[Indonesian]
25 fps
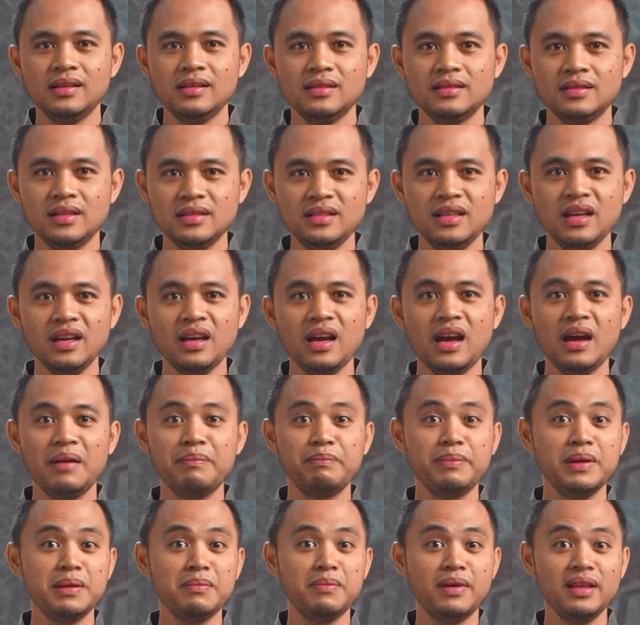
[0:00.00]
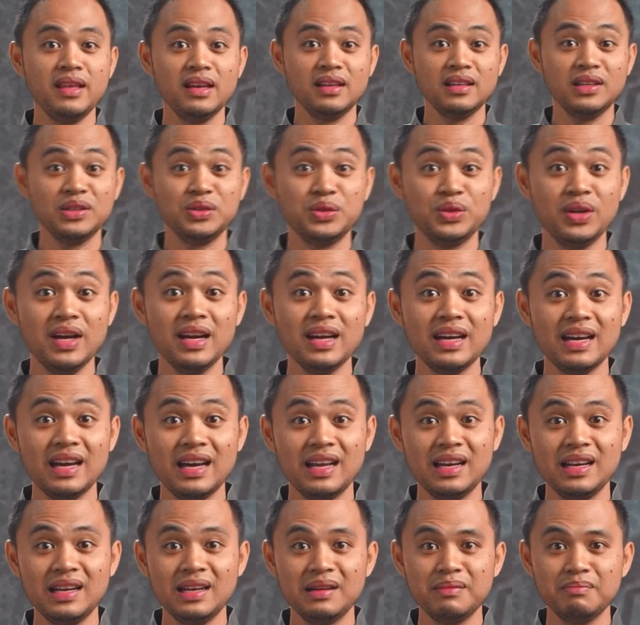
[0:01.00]
Sejak HP banyak
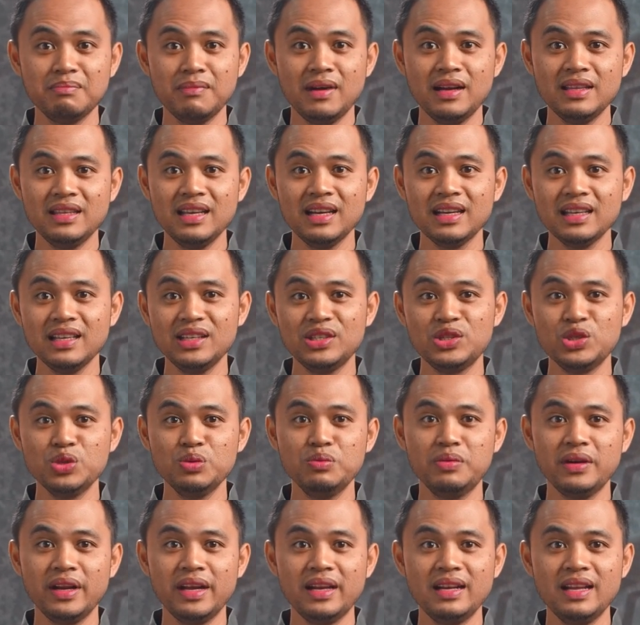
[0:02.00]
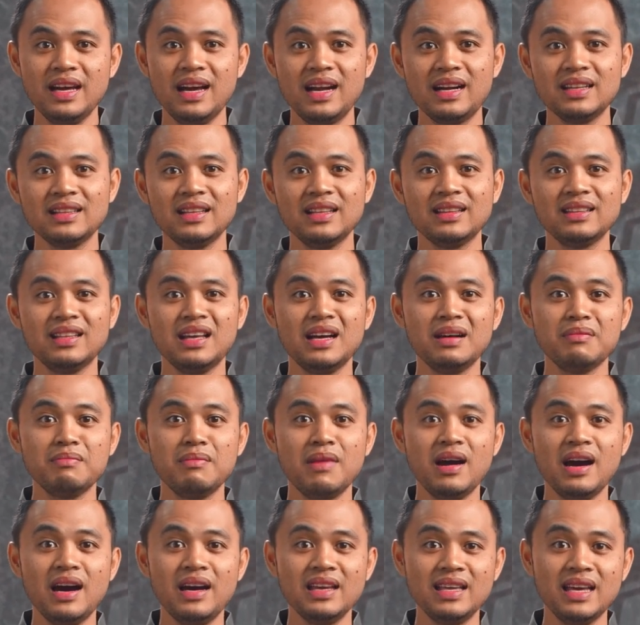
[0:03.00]
digunakan, banyak isu beredar
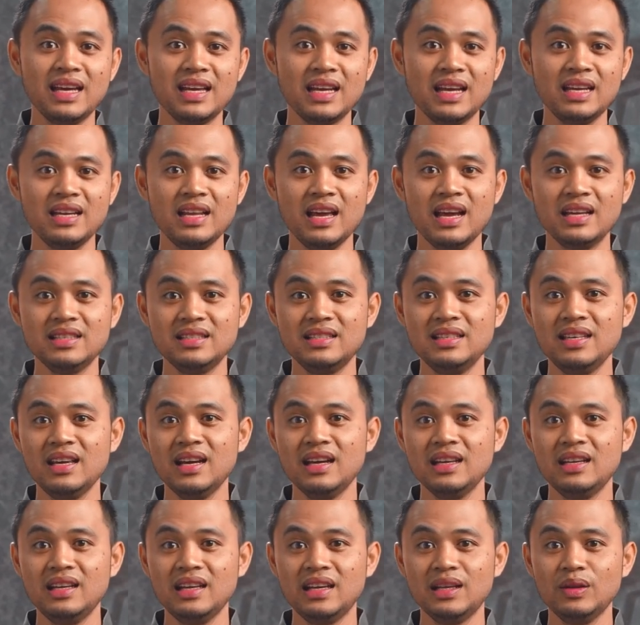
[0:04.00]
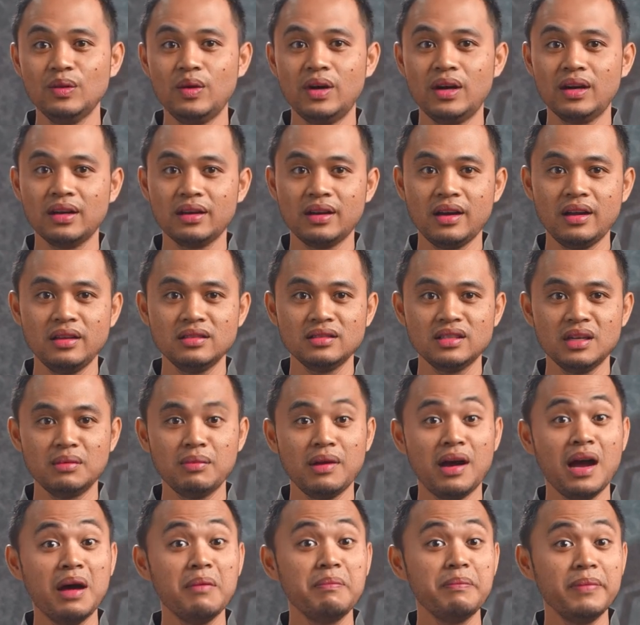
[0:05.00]
tentang bahaya radiasi yang dikeluarkan
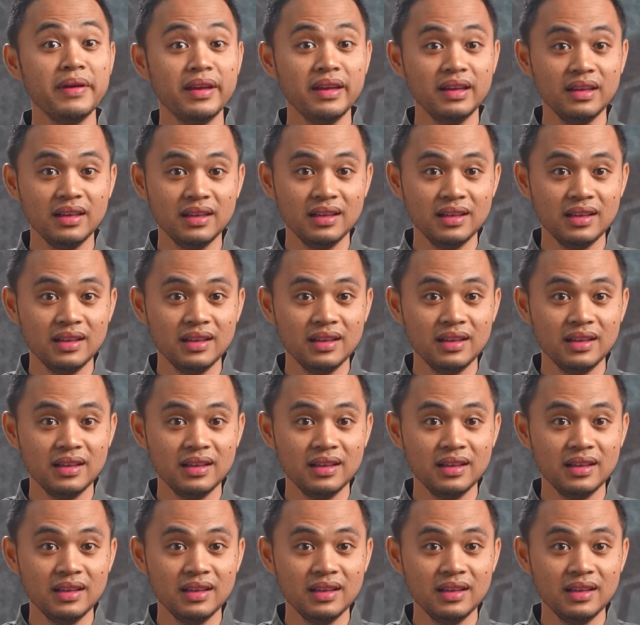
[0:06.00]
sama HP.